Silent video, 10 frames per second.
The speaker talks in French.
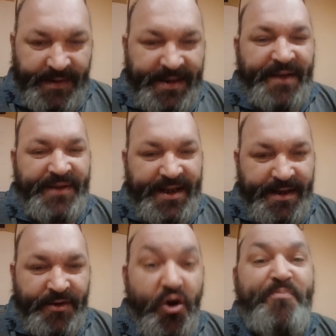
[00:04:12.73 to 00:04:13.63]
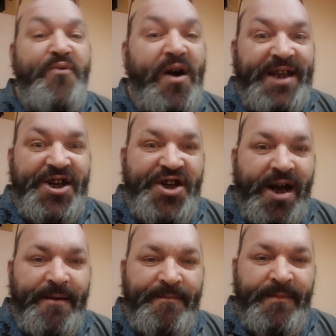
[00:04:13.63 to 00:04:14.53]
C'est vrai. Le pouvoir
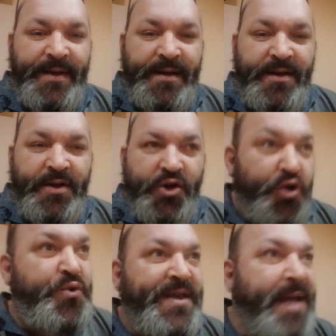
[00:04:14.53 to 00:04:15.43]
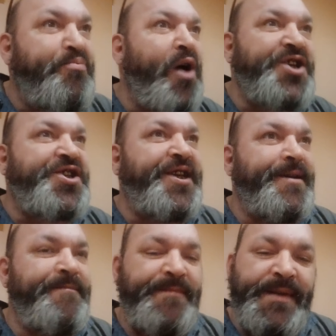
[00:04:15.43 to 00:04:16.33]
d'achat. Je suis né pour
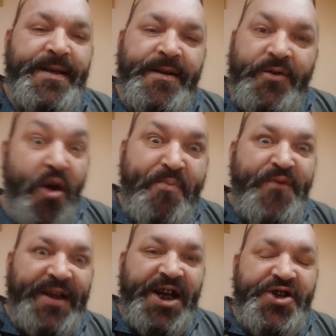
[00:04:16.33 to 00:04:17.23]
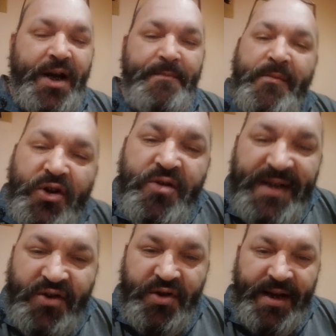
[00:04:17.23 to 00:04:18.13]
acheter. Le pouvoir d'achat, ben moi tu
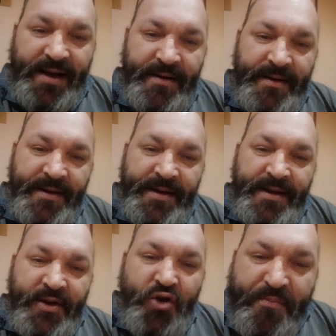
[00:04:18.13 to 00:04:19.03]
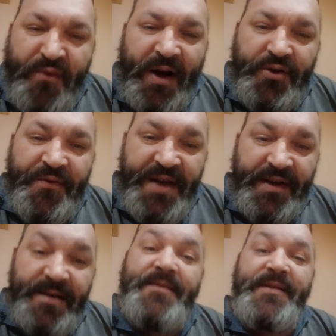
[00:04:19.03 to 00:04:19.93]
m'excuseras. Le pouvoir de
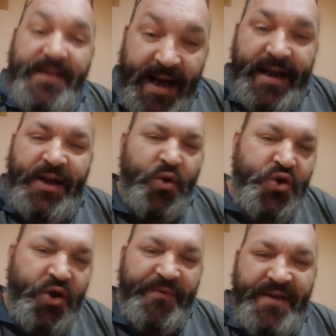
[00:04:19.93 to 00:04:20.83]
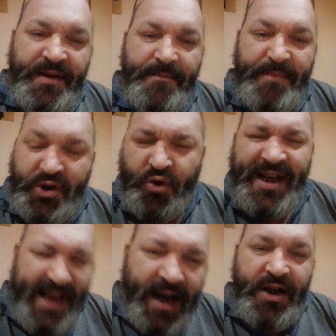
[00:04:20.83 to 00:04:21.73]
vivre, hein, et non survivre, parce qu'on
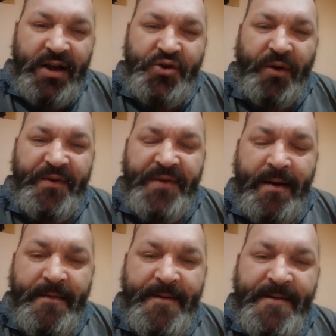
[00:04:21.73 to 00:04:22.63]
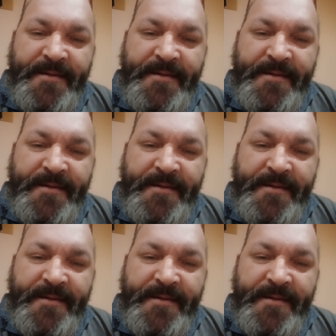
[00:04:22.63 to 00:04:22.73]
est né en survivant,